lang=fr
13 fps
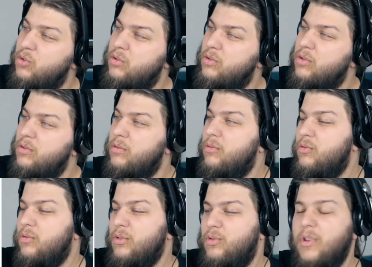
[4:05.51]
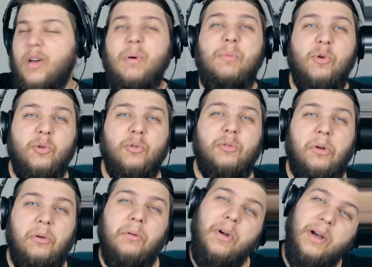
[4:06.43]
Je, suis quand même
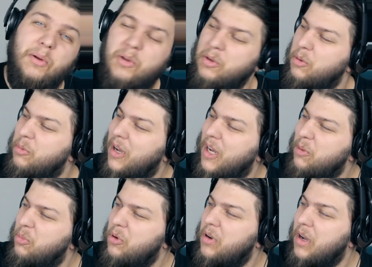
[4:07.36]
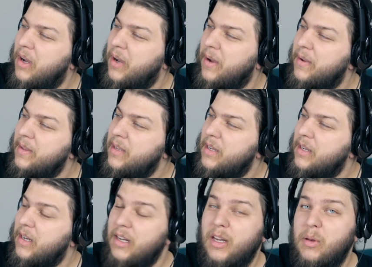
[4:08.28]
content hein, par rapport à
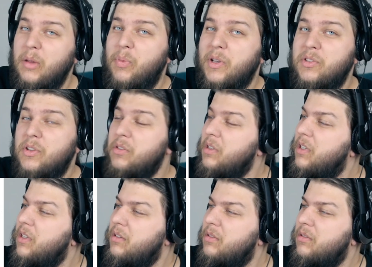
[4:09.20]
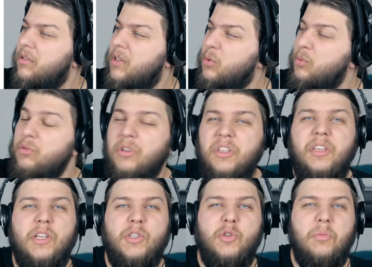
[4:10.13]
les, personnes qui, ont qui, ont une
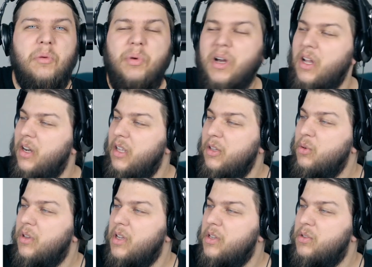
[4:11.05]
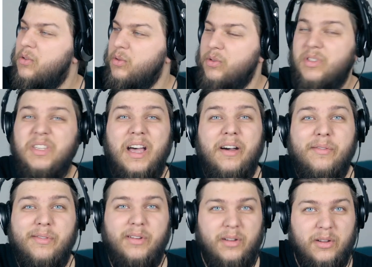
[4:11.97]
dédicace de ma part à la Neocast
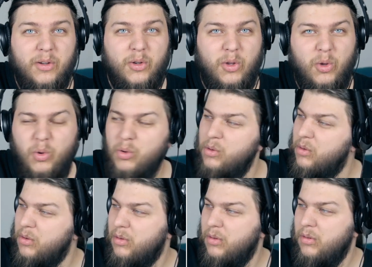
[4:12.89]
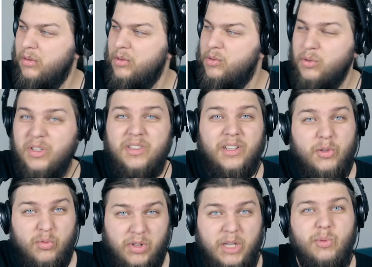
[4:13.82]
savent que ce dessin
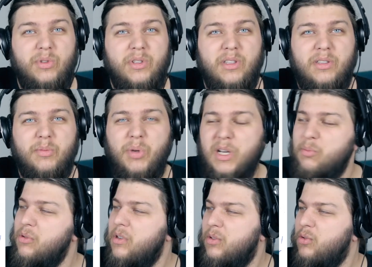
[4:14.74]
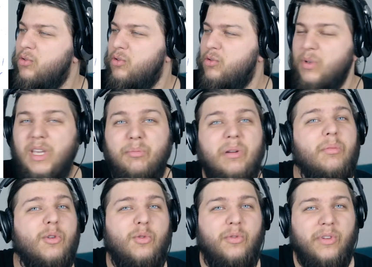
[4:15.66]
est une réussite par rapport à ce que je suis
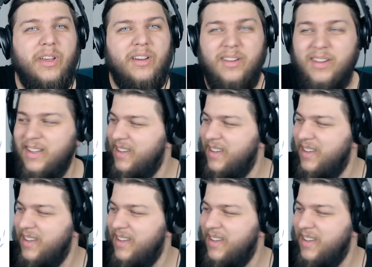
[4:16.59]
capable de faire.